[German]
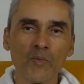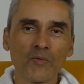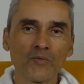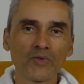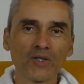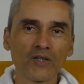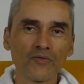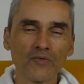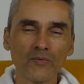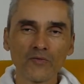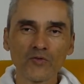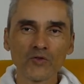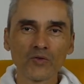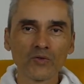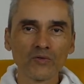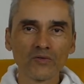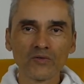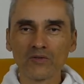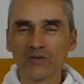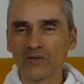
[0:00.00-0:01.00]
Und nach fünf
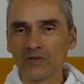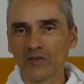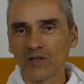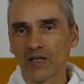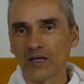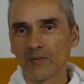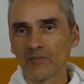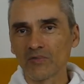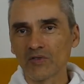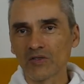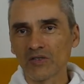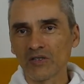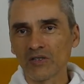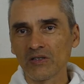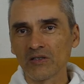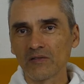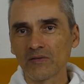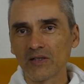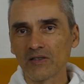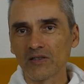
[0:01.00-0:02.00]
Stunden haben
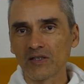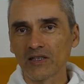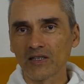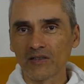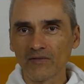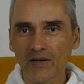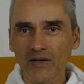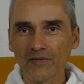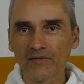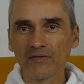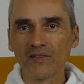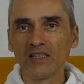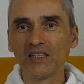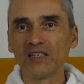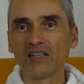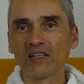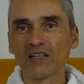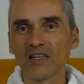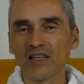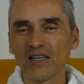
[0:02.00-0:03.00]
sie quasi ihre Waffen
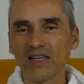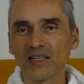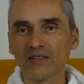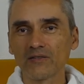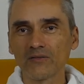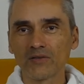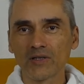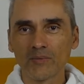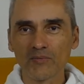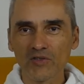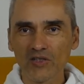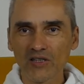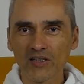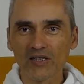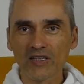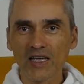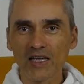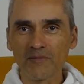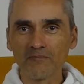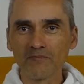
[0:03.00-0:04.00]
niedergelegt und haben sich
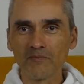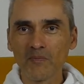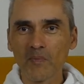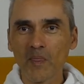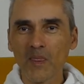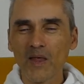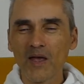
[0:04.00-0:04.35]
ergeben.